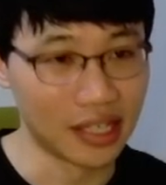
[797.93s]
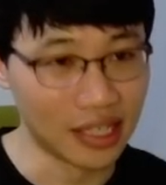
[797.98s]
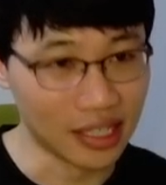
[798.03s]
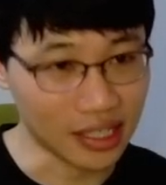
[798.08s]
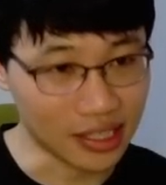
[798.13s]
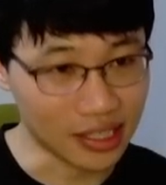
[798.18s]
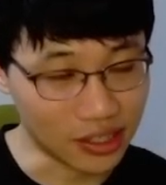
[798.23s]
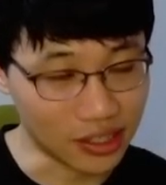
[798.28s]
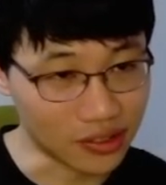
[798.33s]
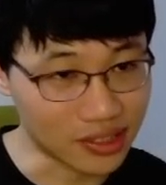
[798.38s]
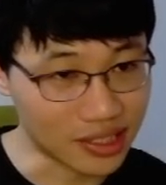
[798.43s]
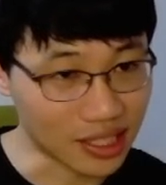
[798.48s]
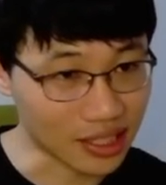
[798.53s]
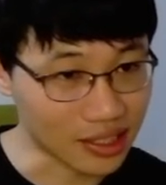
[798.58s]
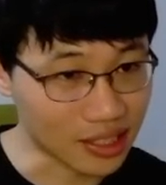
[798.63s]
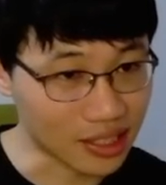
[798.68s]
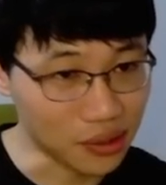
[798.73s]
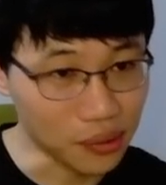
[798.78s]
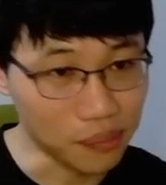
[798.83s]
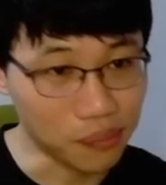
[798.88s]
그런
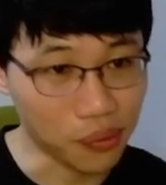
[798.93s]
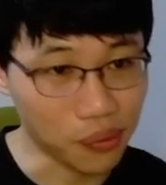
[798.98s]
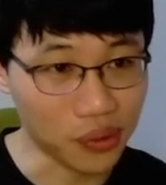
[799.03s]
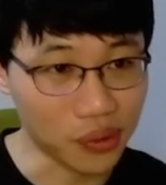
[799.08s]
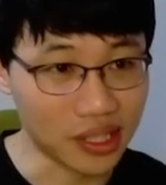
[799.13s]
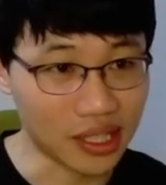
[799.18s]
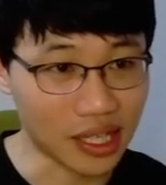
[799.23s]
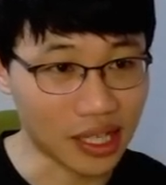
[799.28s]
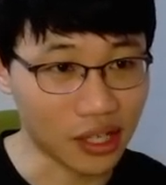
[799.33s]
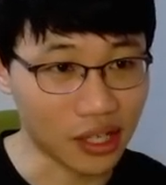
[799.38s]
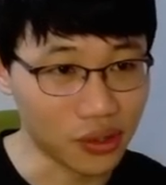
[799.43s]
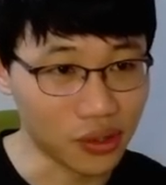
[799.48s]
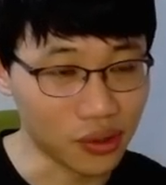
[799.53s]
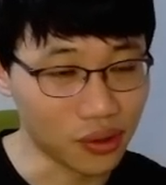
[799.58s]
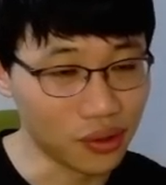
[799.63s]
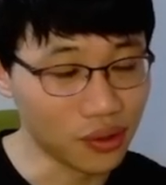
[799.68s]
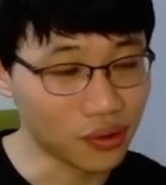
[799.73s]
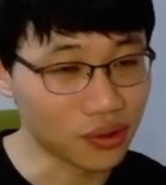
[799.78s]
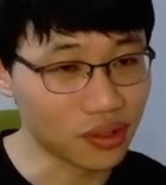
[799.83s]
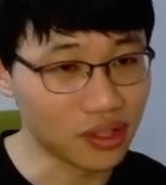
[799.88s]
상태로 보인다 you
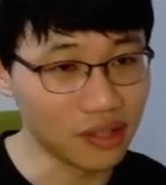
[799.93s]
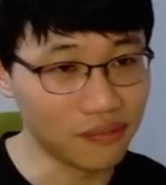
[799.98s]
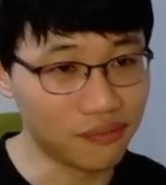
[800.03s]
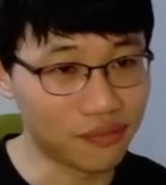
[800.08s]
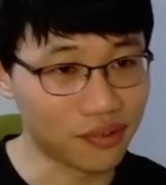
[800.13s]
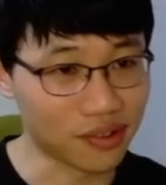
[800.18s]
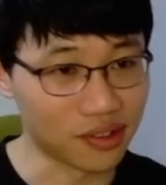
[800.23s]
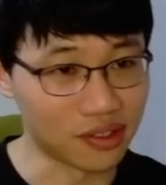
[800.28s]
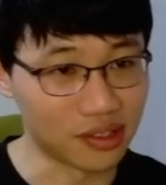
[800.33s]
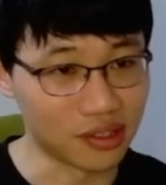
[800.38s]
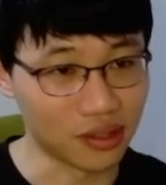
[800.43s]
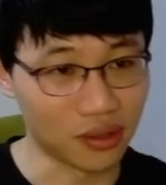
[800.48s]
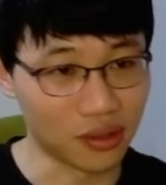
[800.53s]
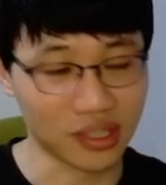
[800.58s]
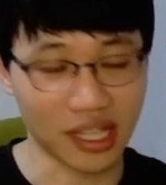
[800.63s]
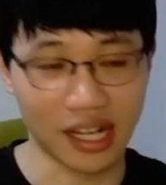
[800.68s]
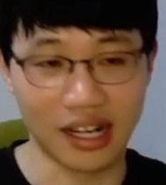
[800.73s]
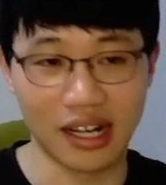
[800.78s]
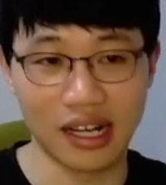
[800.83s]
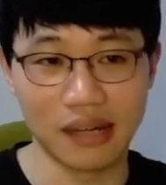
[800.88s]
look different 어,
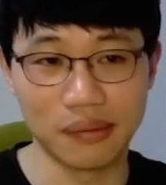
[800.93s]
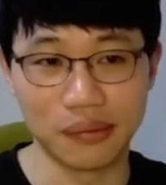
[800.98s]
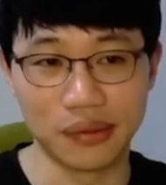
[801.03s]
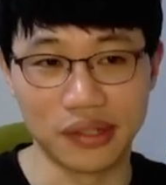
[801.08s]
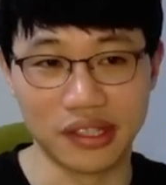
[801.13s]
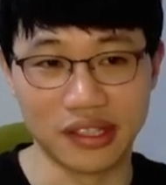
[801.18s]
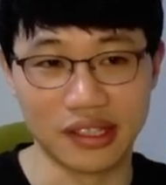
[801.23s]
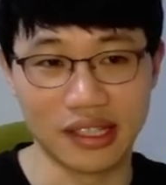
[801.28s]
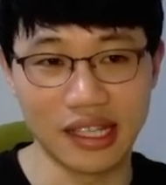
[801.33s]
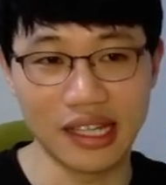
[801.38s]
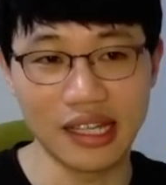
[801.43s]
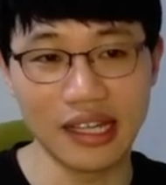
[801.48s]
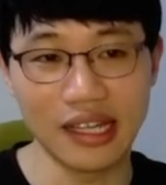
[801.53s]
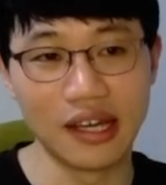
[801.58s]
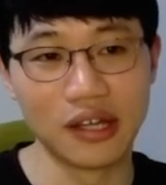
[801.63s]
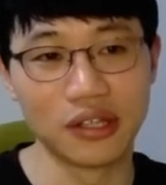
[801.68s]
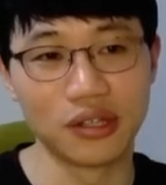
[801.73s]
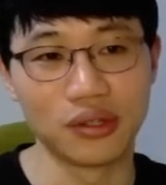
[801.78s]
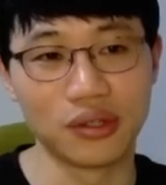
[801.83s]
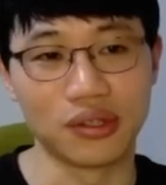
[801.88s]
달라 보이는데
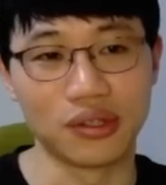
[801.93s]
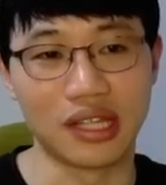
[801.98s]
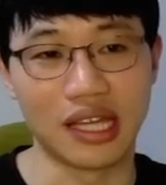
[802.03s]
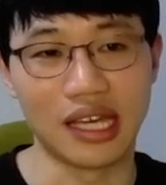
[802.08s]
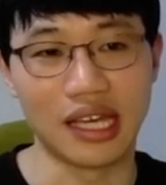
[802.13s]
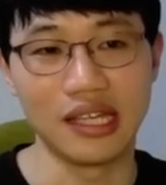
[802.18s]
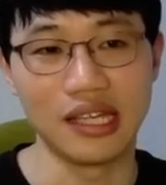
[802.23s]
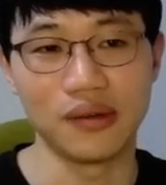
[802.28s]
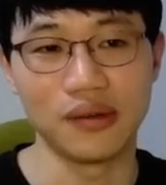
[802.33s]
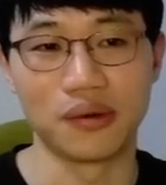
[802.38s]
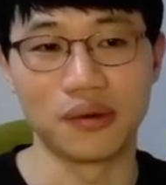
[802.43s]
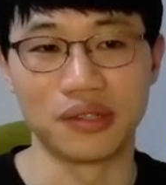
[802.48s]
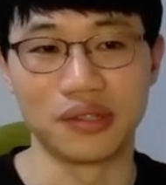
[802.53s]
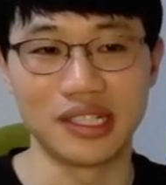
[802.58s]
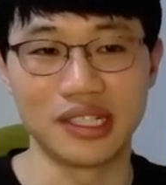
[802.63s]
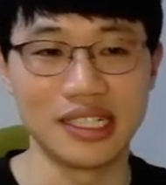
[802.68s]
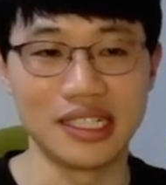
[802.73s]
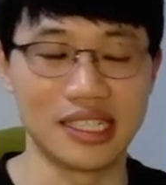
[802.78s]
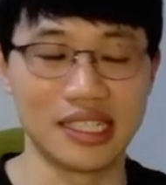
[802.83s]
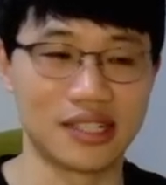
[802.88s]
today
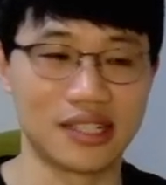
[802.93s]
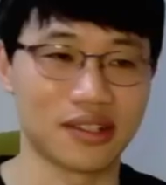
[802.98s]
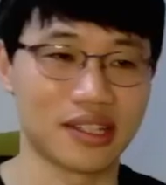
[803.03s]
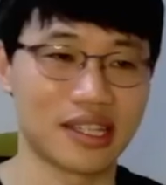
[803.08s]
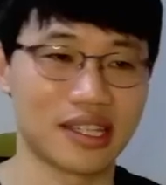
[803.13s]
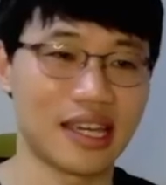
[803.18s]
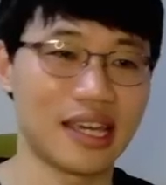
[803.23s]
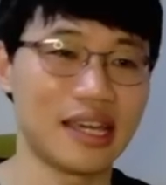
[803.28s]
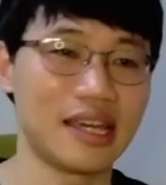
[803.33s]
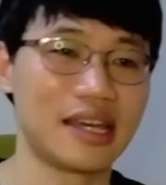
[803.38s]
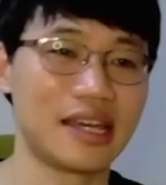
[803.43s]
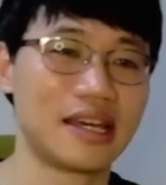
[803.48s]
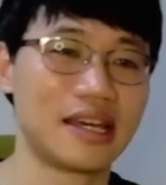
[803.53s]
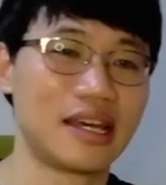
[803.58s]
오늘 이렇게